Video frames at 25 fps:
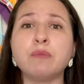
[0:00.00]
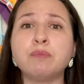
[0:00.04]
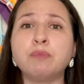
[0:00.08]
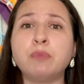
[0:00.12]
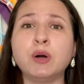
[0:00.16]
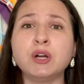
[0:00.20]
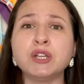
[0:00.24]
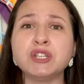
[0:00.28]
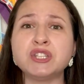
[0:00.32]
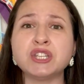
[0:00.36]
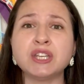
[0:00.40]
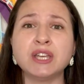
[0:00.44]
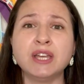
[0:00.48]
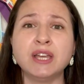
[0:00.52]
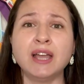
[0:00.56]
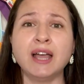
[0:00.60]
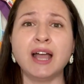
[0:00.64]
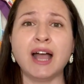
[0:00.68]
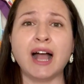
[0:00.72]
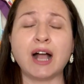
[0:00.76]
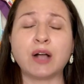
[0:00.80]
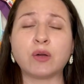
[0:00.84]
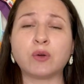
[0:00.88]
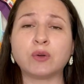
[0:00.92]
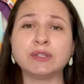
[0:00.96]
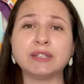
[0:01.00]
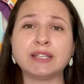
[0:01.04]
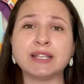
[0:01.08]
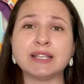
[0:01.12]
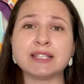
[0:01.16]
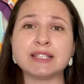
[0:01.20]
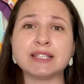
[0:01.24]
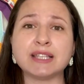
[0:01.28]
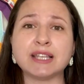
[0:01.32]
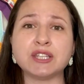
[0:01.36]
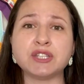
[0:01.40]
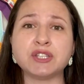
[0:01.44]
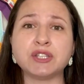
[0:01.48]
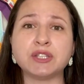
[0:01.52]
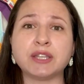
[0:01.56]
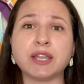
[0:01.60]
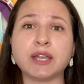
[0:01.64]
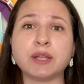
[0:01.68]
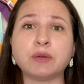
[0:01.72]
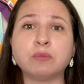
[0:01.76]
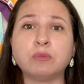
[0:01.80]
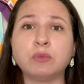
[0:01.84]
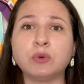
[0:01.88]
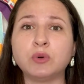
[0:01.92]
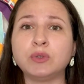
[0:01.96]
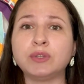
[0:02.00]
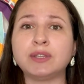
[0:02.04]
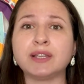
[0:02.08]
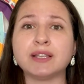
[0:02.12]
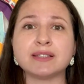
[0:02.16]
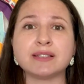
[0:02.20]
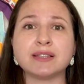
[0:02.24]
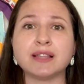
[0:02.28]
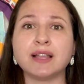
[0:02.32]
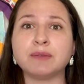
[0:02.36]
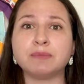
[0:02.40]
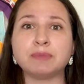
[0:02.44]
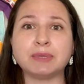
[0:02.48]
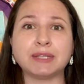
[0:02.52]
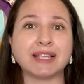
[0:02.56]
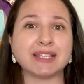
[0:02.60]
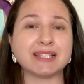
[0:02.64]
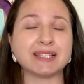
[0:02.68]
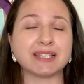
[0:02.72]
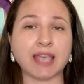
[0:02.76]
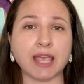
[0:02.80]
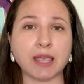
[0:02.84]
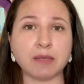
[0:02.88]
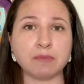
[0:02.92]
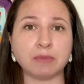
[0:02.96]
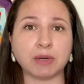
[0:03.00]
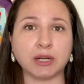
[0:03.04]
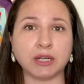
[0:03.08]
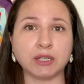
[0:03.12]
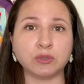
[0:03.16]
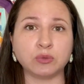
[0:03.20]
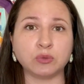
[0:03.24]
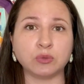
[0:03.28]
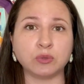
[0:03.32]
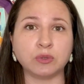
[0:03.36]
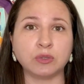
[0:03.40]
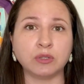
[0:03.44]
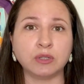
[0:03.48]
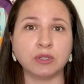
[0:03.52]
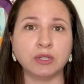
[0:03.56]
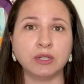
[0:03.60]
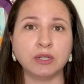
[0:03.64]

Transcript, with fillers: pode acontecer de ter muitas lâmpadas queimando.